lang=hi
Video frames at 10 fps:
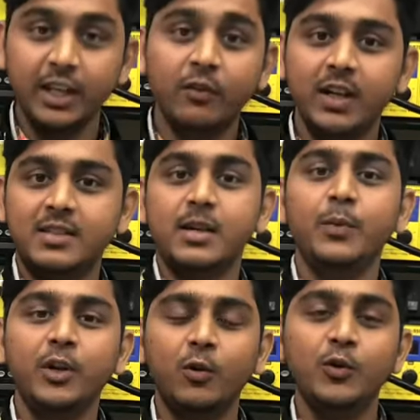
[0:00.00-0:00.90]
वाली एस
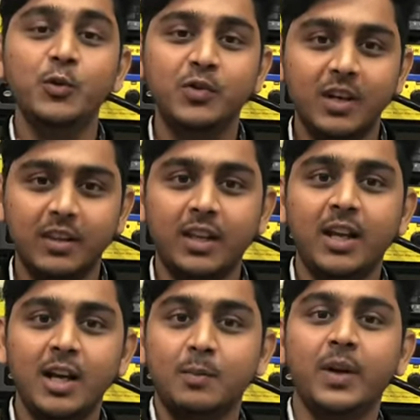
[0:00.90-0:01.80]
को यूज़ करते
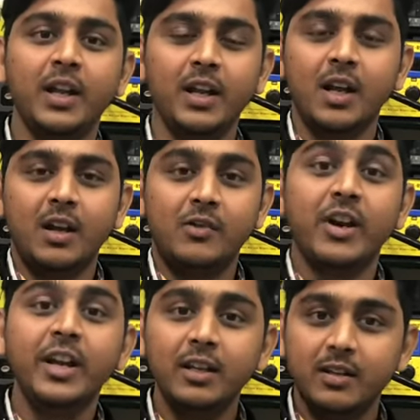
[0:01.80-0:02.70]
हैं अपने
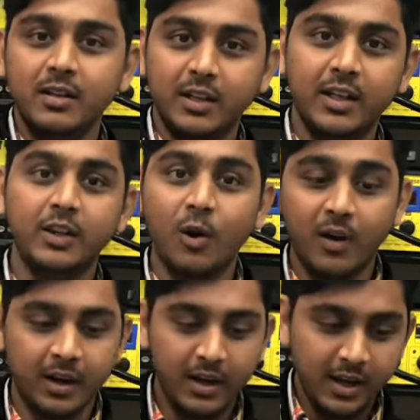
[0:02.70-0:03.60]
ट्रेनिंग के दौरान